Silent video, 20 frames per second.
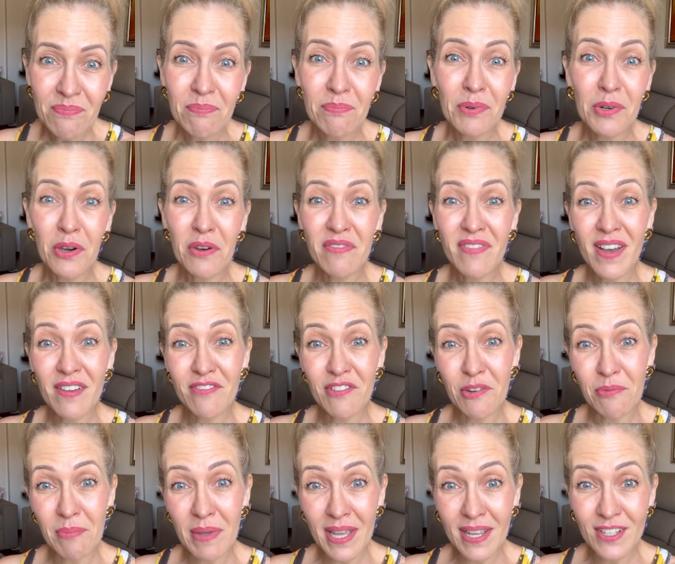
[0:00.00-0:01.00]

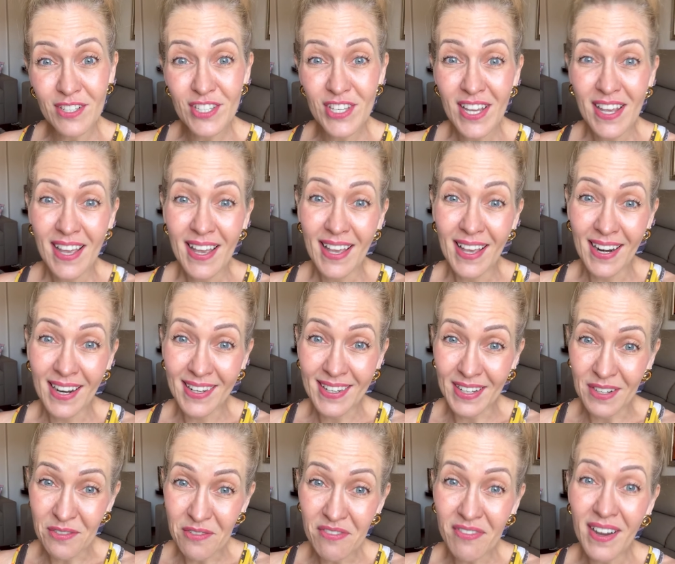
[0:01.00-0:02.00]
provavelmente ela
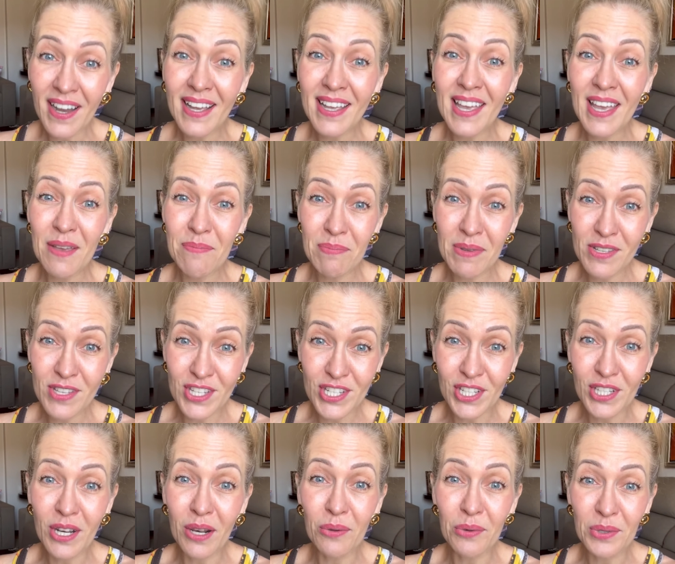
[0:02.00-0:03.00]
não vai
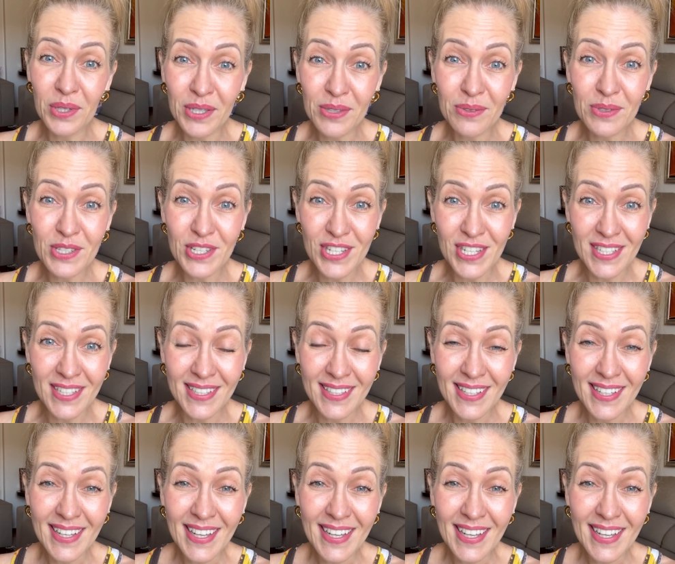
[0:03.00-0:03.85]
repetir look do dia.